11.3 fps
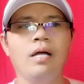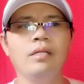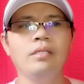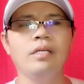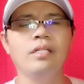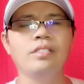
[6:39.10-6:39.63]

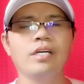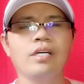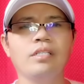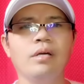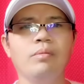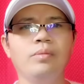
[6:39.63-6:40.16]
And then, sa
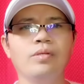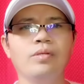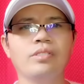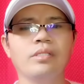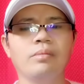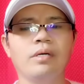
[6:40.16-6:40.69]
kanyang
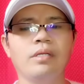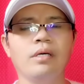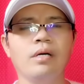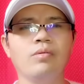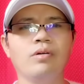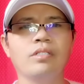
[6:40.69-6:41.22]
views naman,
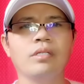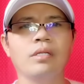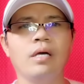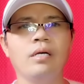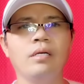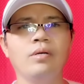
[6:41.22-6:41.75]
nakakuha siya
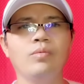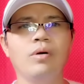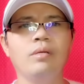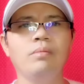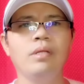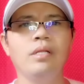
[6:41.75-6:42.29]
ng
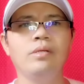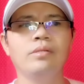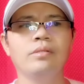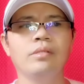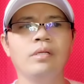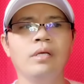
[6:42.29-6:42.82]
1
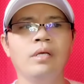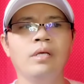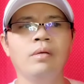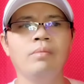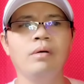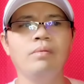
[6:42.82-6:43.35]
million
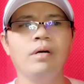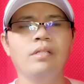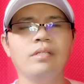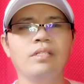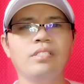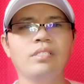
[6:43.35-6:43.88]

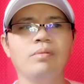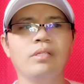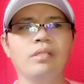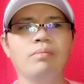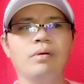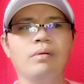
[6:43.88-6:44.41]

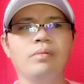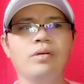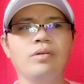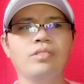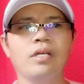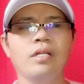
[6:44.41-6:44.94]

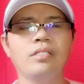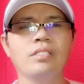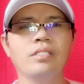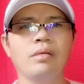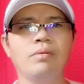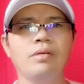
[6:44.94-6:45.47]

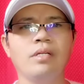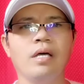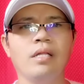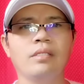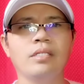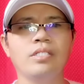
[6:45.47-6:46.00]

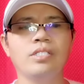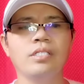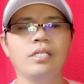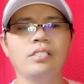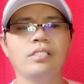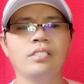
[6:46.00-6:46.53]

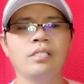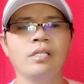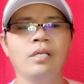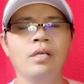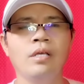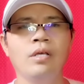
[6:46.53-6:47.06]
575,706.
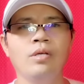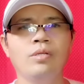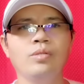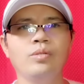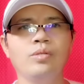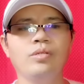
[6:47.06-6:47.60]

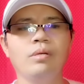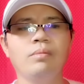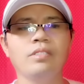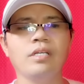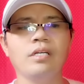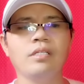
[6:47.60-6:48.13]
So doon
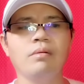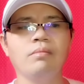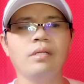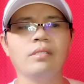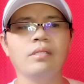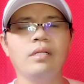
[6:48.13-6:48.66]
naman sa kanyang
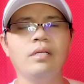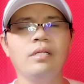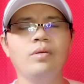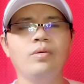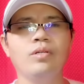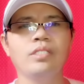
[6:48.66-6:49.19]
monthly,
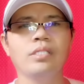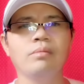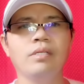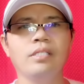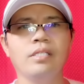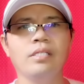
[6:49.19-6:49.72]
low
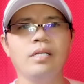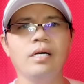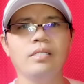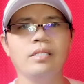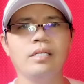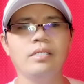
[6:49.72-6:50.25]
estimated ng
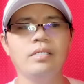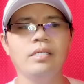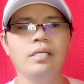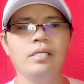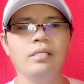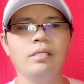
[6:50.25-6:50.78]
kanyang
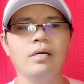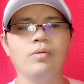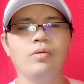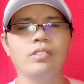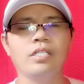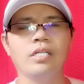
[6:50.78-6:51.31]
earning,
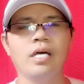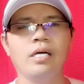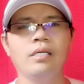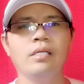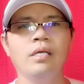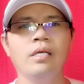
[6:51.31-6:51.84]
nakakuha siya
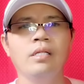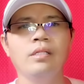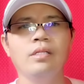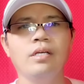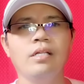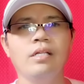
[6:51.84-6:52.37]
ng
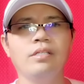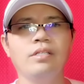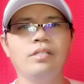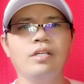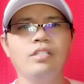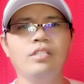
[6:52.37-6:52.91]

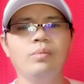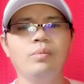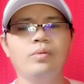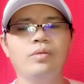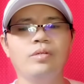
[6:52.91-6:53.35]
394